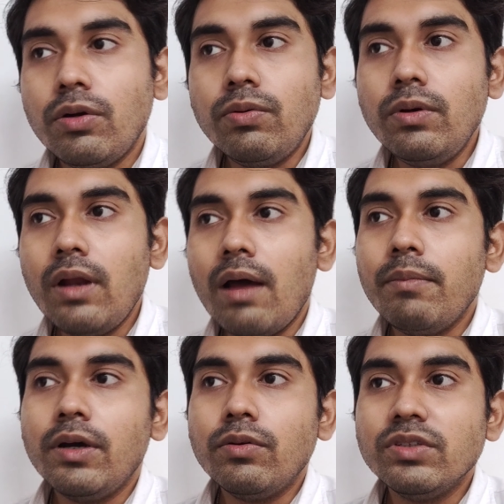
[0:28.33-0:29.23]
যখন
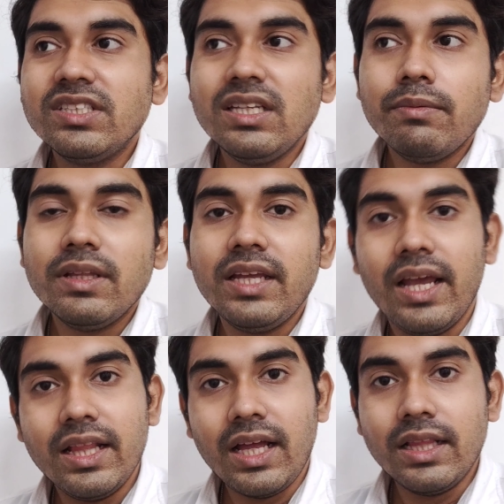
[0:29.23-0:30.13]
আমরা কোনো সিনেমা
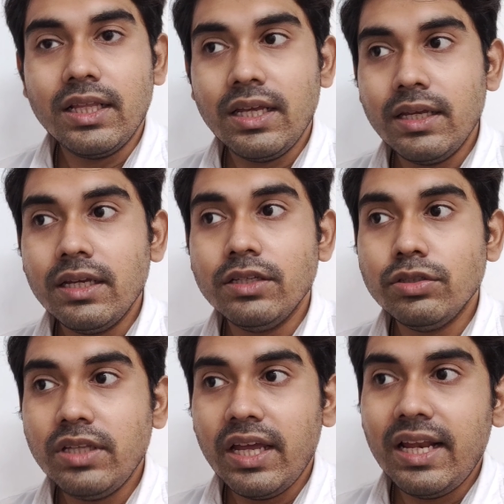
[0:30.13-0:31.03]
দেখি আর তাতে
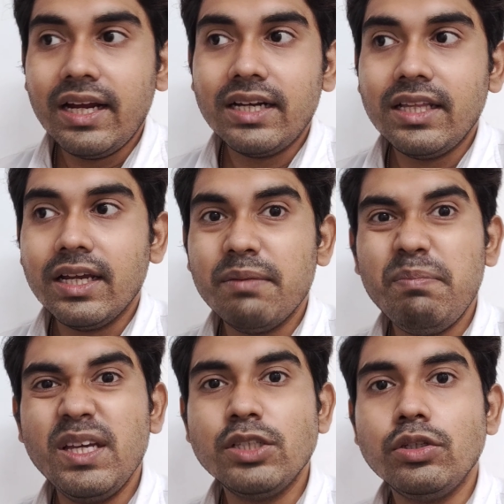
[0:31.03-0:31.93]
যদি এই লেখাটা থাকে
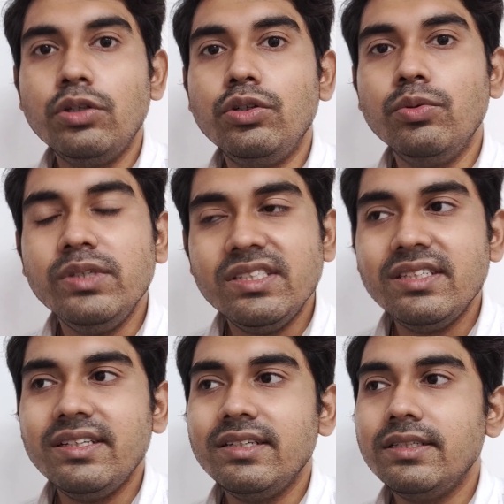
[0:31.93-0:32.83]
বেসড অন ট্রু
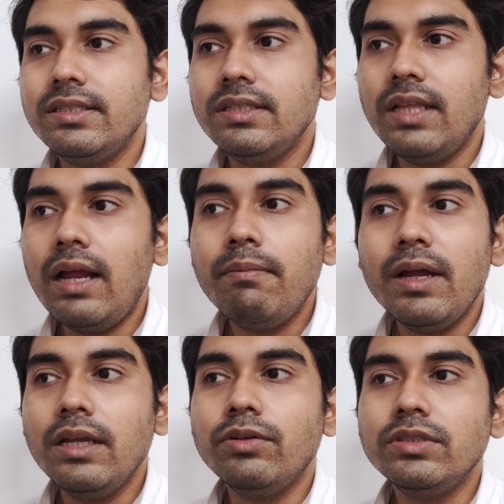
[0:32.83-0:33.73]
ইনসিডেন্টস তার
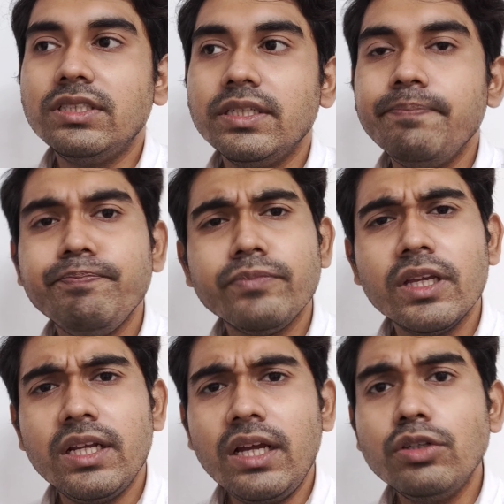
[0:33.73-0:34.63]
মানে হচ্ছে
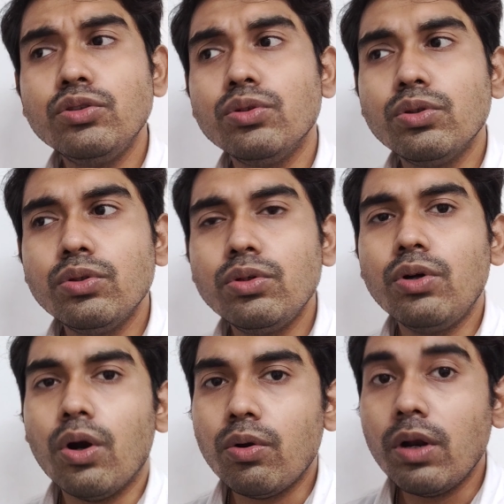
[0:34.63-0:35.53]
এটা সত্য
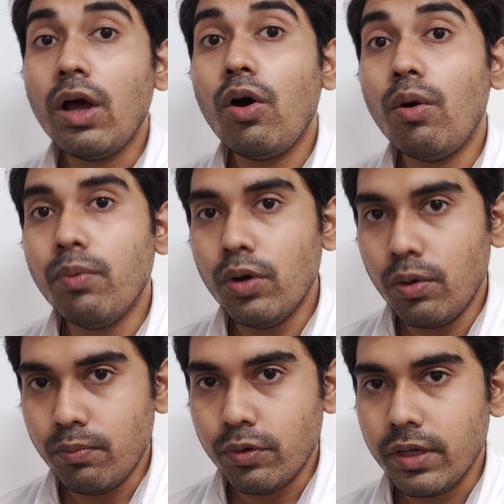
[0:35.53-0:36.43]
ঘটনা
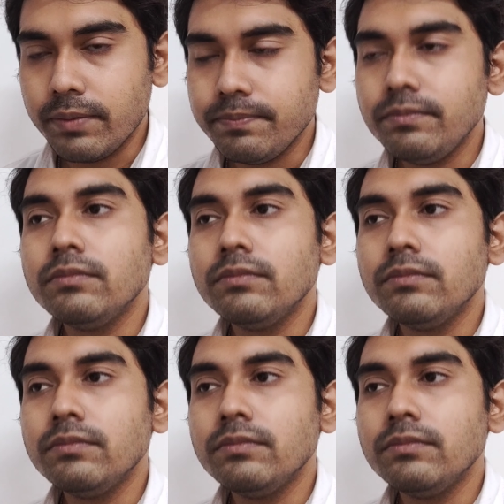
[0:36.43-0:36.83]
অবলম্বনে